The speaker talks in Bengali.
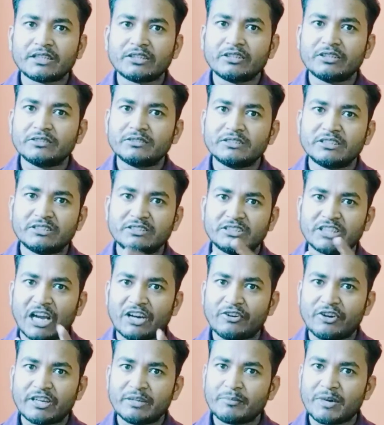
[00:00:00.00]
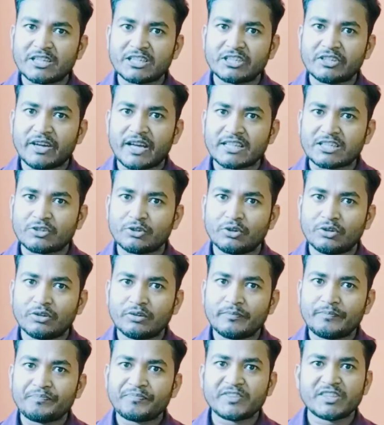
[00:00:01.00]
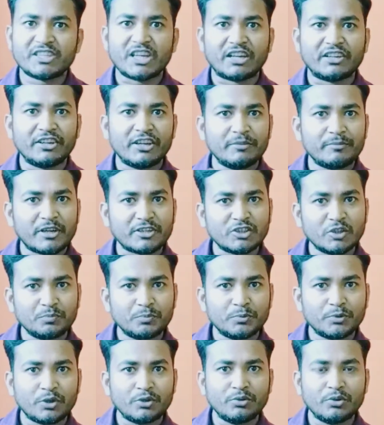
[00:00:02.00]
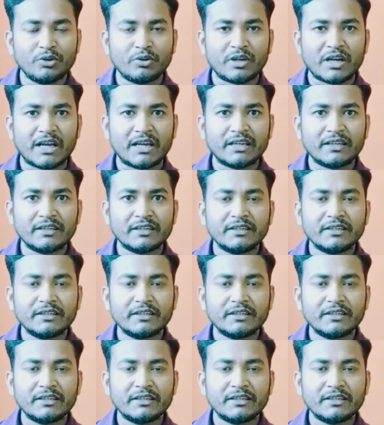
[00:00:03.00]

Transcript: তারা জানুয়ারি মাসে আসলো জানুয়ারি মাসে পূরণ হলো না